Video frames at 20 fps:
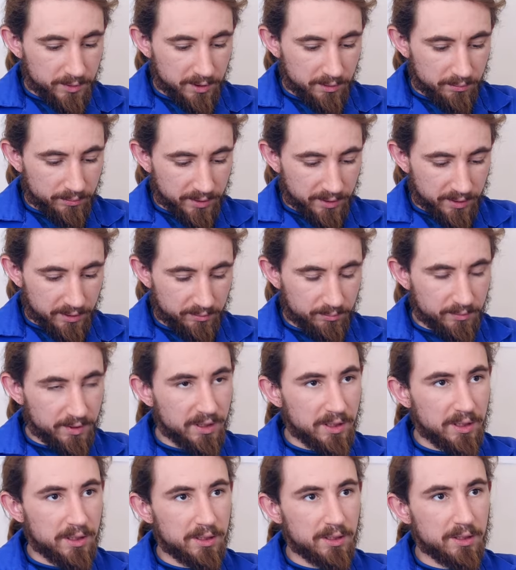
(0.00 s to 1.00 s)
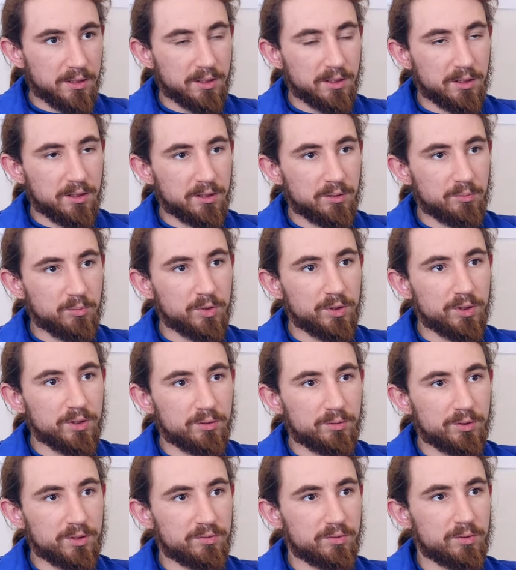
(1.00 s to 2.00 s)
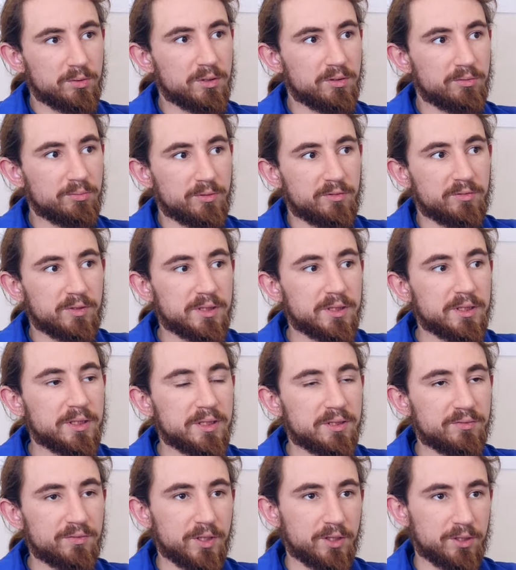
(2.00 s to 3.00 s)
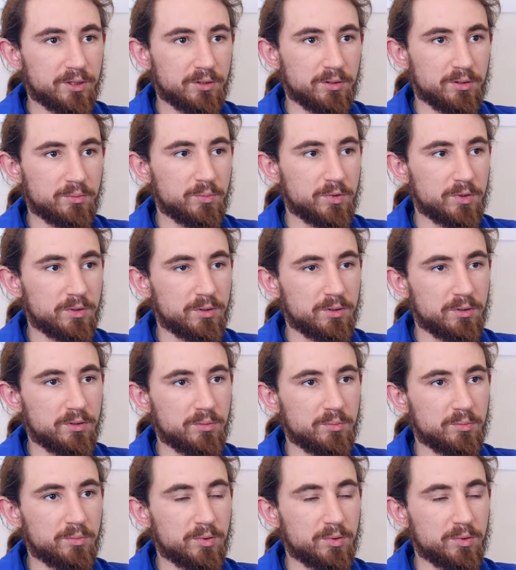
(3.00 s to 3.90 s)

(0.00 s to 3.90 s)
elementem na, na, na, na budynku jest w ogóle wprowadzenie zwierząt, bo,